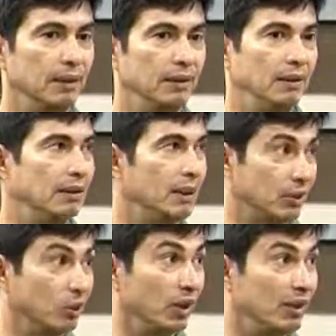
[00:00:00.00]
el
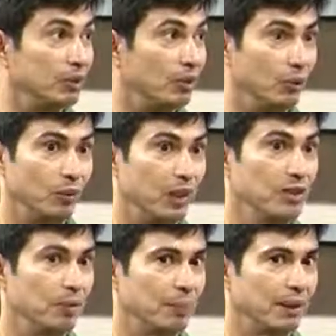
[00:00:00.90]
nacionalismo
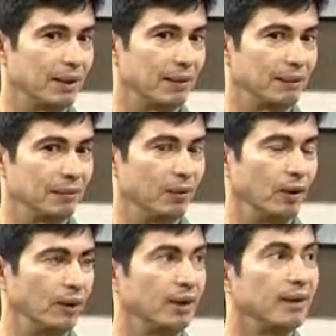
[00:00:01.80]
hondureño para,
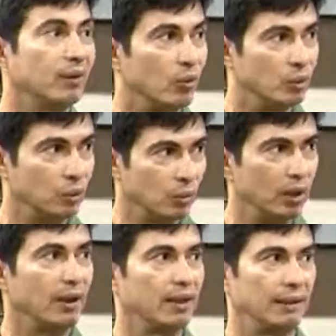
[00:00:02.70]
con la idea de
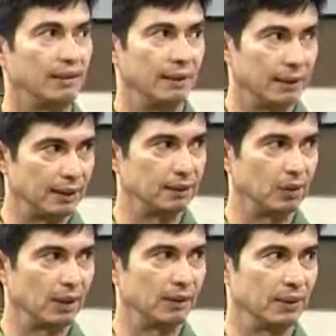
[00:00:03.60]
construir la identidad
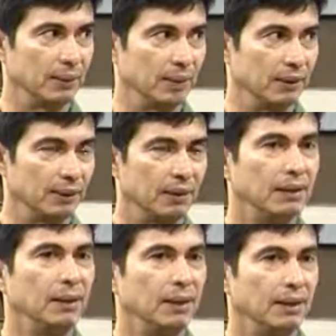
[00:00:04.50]
nacional también.
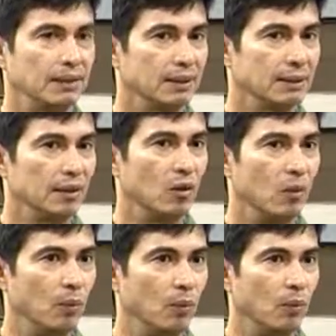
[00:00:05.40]
Es así
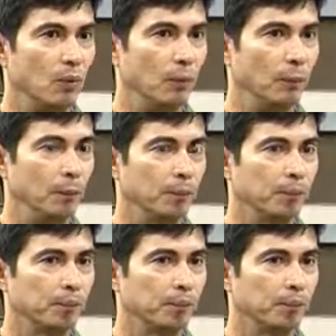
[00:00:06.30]
como,